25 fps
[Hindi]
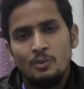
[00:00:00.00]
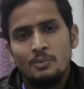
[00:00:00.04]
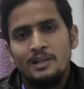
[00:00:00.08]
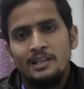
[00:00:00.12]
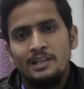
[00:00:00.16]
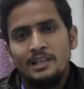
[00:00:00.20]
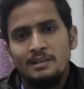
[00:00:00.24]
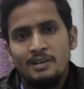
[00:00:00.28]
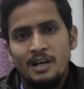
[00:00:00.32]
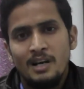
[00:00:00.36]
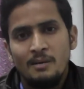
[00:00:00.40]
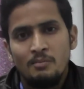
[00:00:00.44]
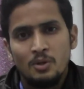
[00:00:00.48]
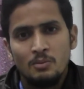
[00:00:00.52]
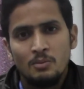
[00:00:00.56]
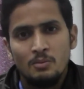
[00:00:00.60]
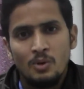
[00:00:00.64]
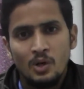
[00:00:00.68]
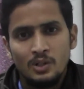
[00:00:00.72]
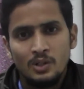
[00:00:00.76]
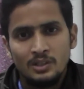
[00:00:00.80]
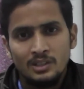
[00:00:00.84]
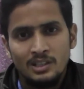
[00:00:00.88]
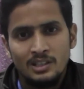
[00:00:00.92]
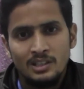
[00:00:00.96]
कोऑपरेटिव है आपको
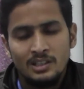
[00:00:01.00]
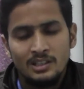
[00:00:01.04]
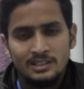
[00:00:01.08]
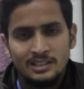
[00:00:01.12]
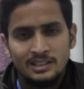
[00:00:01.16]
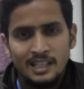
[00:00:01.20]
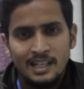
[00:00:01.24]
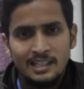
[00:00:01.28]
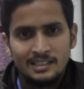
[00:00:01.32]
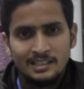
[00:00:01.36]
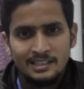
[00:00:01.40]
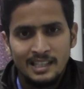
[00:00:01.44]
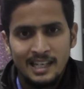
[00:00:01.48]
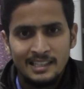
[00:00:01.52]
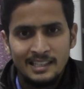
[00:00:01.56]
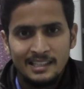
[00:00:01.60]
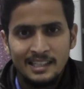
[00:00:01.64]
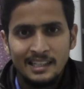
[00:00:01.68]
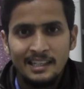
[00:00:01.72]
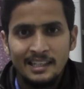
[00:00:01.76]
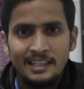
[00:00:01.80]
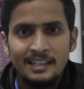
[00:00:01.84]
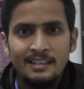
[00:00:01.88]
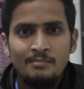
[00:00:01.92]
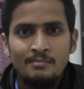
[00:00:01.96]
बहुत साथ
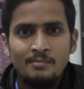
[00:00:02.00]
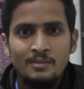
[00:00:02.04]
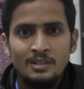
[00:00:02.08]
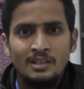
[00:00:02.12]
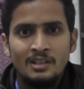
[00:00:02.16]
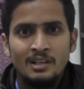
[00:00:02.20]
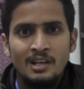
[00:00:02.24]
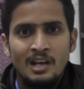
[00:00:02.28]
देंगे